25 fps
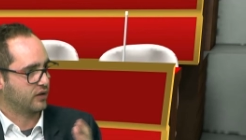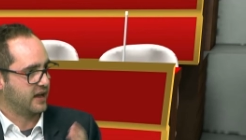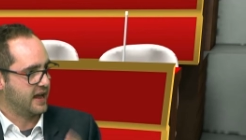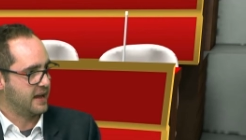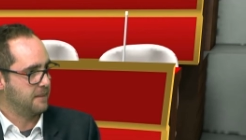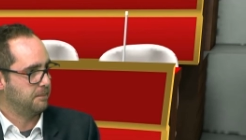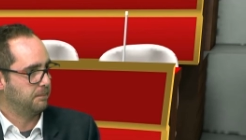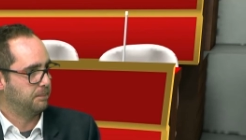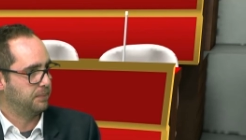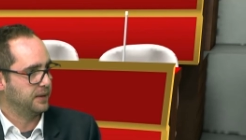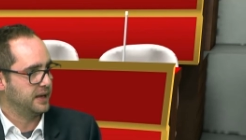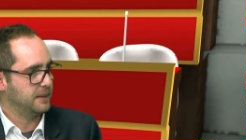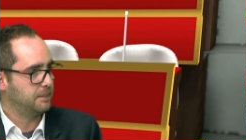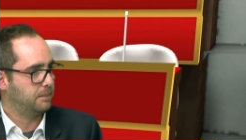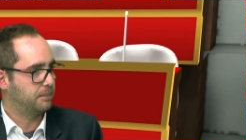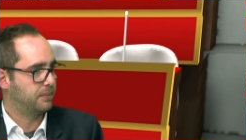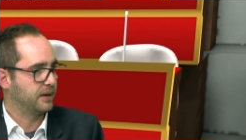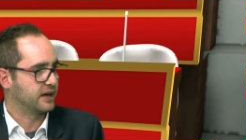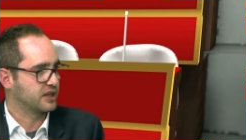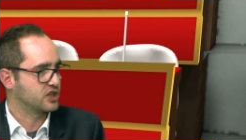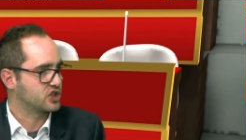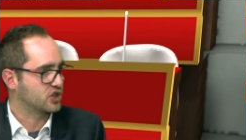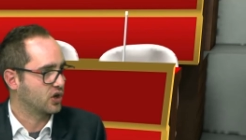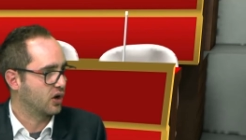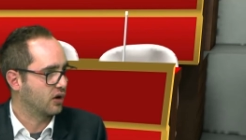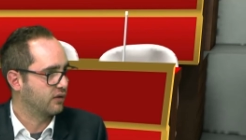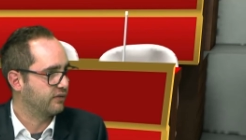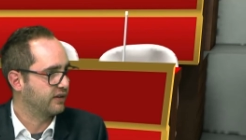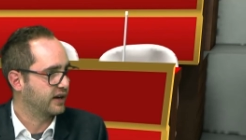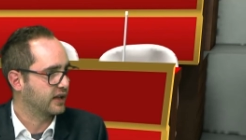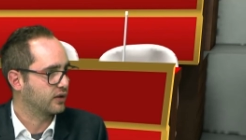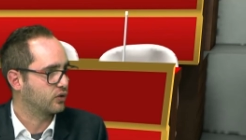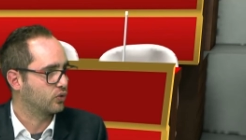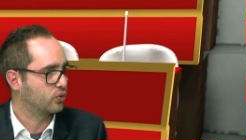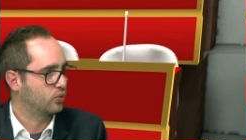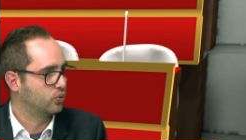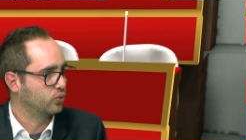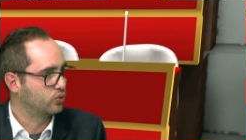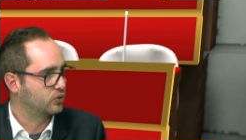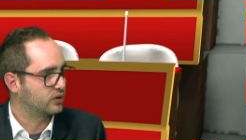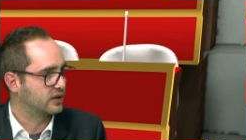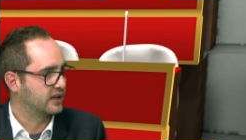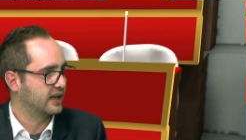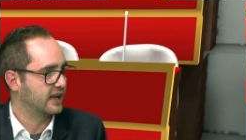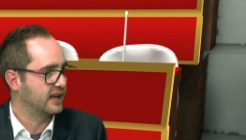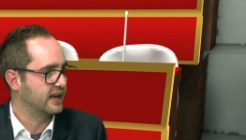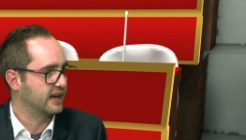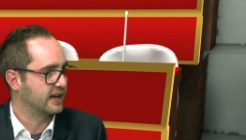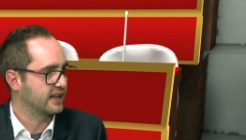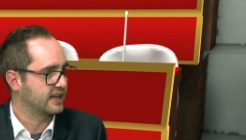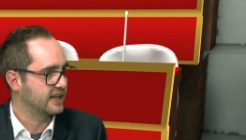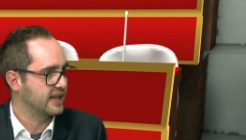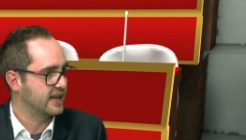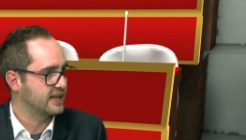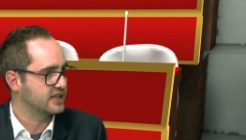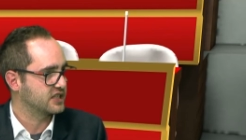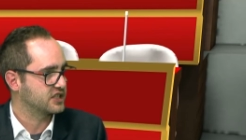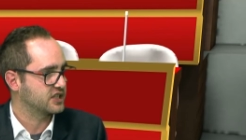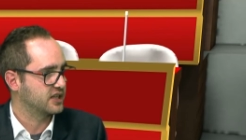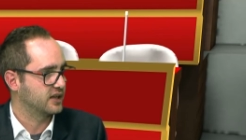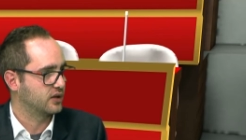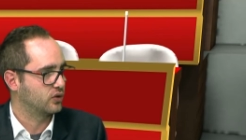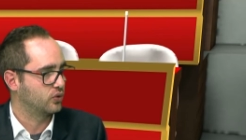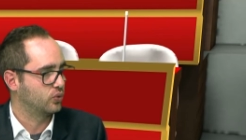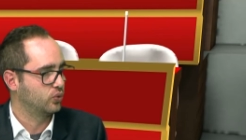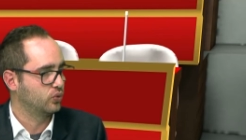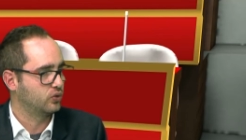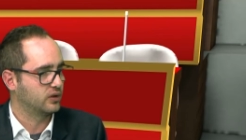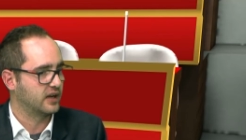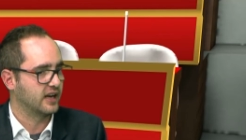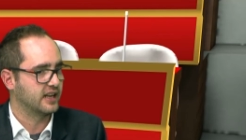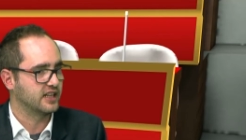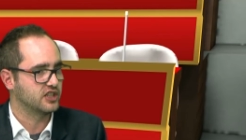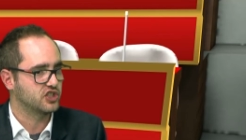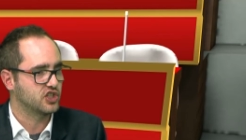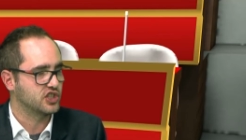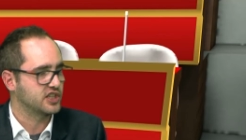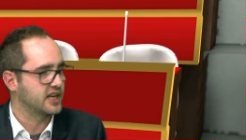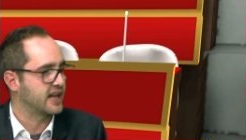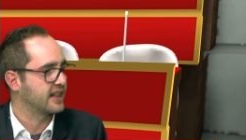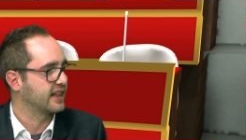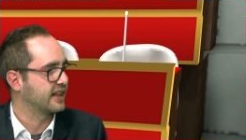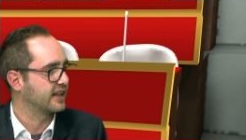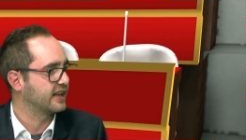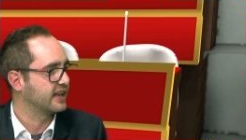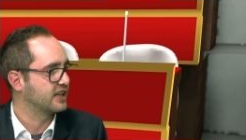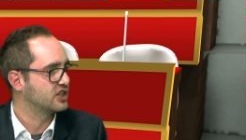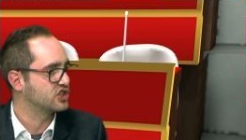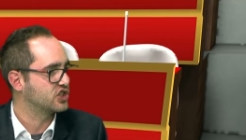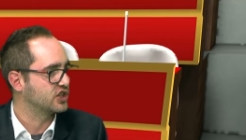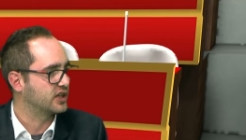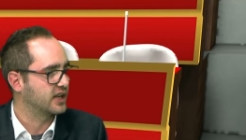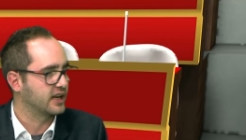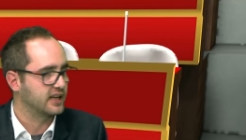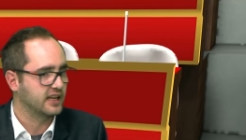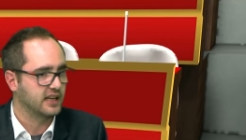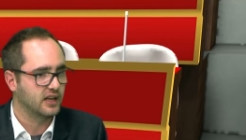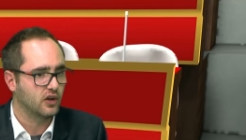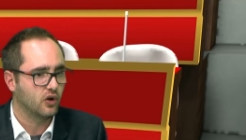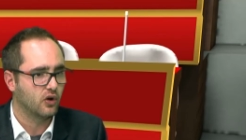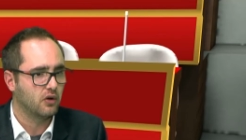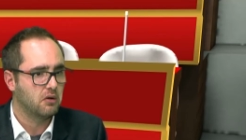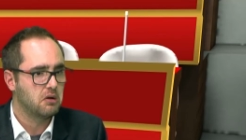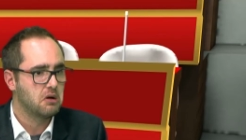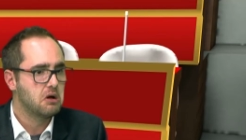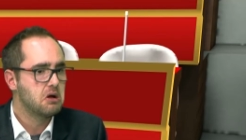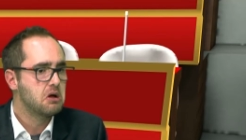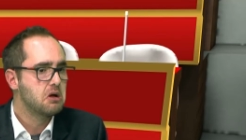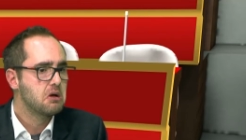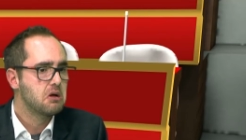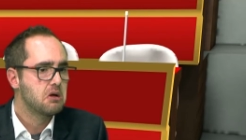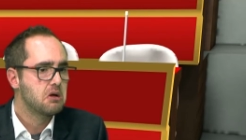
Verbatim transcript: tempi per risolvere tutte le richieste, tutte le esigenze del cittadino,